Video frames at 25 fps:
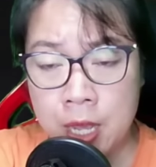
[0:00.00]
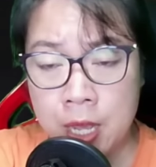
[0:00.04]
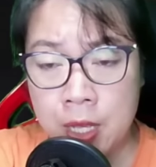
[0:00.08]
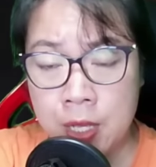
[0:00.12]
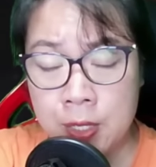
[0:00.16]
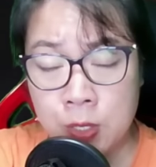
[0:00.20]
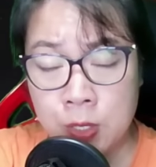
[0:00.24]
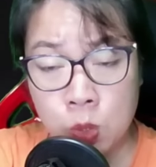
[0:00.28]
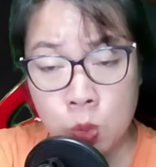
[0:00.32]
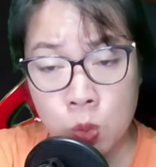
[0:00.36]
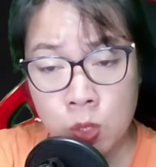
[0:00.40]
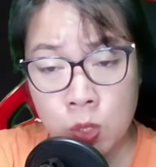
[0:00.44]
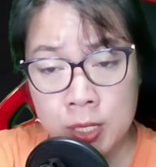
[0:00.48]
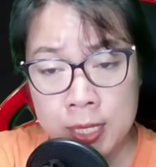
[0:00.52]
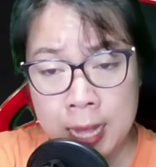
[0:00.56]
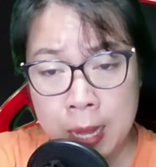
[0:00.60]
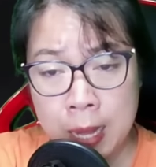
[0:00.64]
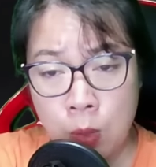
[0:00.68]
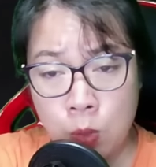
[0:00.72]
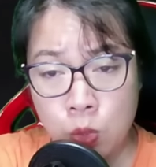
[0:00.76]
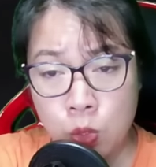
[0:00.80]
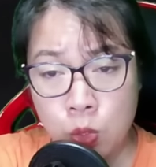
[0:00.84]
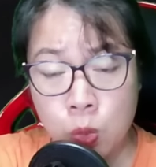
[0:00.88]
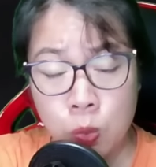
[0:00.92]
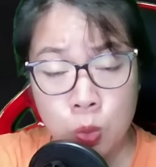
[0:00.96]
Dù
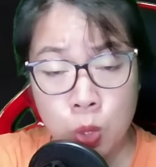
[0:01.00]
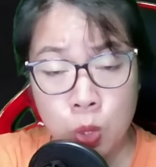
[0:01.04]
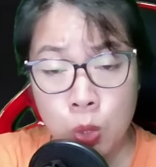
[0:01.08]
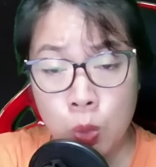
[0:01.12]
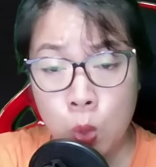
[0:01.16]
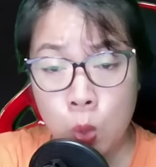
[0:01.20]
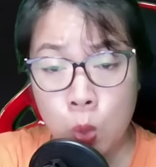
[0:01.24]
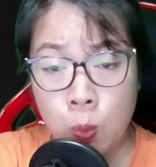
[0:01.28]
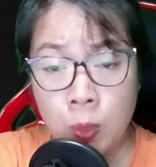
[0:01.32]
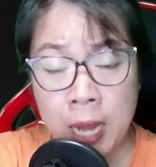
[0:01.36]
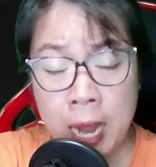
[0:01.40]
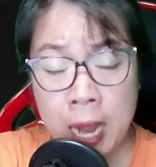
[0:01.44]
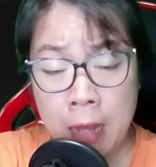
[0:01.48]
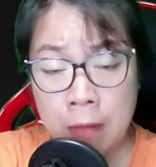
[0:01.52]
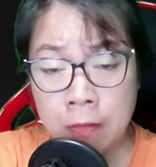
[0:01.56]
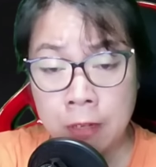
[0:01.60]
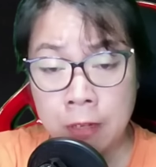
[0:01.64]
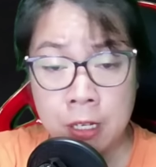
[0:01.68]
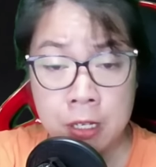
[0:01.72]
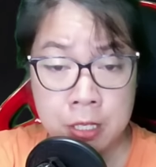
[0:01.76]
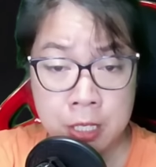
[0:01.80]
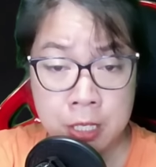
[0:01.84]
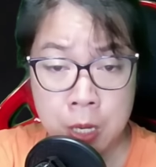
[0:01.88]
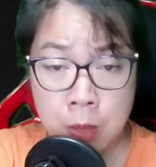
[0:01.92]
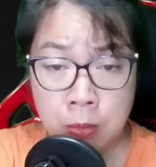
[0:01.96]
sao, chúng tôi cũng là vợ
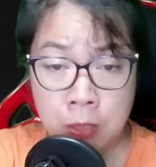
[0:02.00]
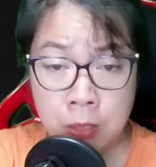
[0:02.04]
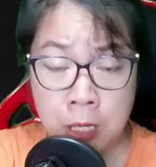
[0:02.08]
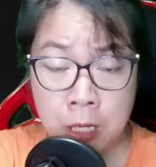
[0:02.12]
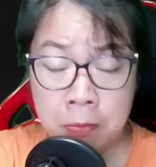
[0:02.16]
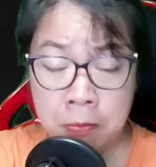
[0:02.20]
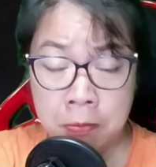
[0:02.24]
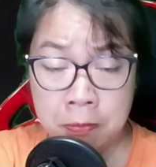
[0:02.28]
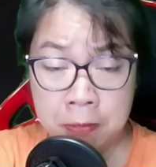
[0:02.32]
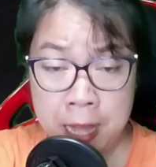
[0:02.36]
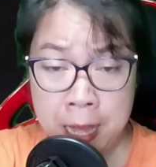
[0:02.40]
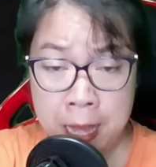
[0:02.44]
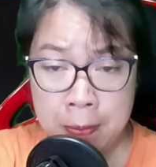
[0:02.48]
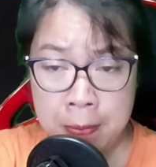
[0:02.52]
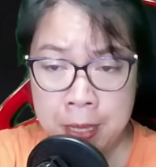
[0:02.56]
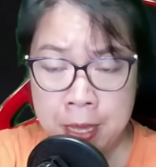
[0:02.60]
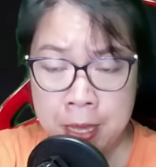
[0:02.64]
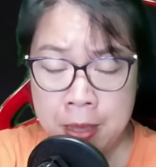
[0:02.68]
chồng hợp pháp